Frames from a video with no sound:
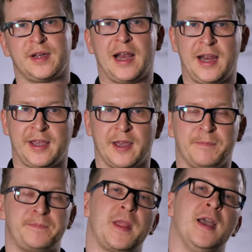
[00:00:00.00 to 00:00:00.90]
Коллеги,
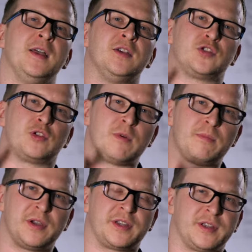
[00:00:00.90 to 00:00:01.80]
чтобы
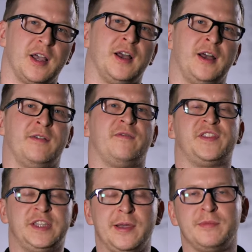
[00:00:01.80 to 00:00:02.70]
быть э, в
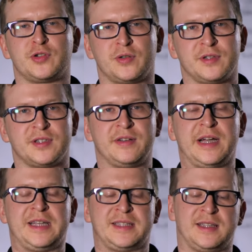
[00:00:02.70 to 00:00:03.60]
теме, что
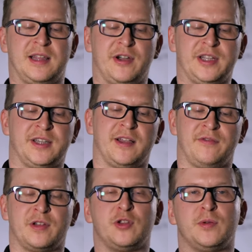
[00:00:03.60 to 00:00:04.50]
называется, давайте
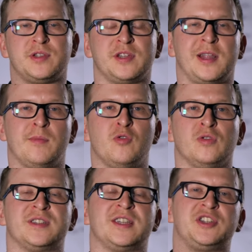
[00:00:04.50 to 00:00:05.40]
вернемся к
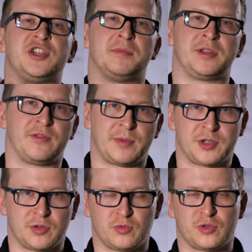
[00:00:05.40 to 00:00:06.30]
тому, зачем это
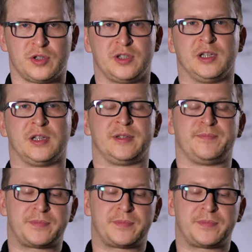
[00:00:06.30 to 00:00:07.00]
вообще нужно делать.